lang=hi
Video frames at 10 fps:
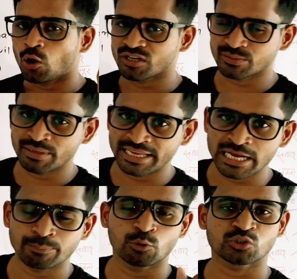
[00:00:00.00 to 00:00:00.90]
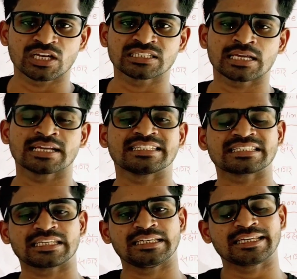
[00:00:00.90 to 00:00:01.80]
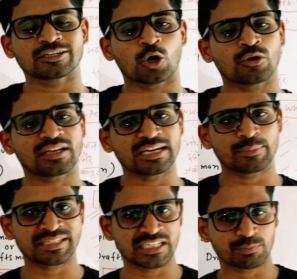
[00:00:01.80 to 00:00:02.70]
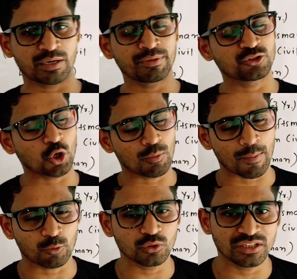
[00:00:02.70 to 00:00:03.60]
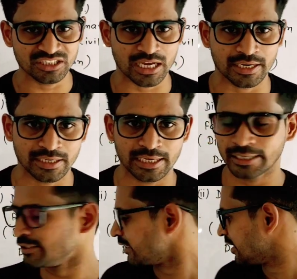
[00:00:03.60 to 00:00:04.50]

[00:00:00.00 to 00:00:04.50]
और इसमें एक पोस्ट ऐसा है जिसके लिए कॉन्ट्रैक्ट बेसिस पर भी जॉब आपको दी जा रही है